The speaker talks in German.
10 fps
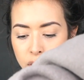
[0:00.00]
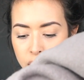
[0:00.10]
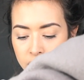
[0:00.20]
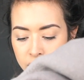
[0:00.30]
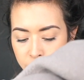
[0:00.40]

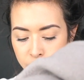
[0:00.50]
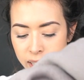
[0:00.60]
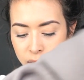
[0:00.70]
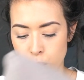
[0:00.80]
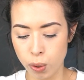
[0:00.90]
Wirklich,
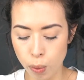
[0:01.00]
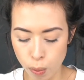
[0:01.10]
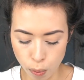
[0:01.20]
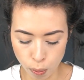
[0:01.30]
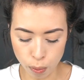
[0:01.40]
wirklich
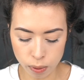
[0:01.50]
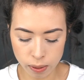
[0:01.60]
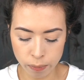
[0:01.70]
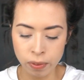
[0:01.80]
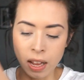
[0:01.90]
süß.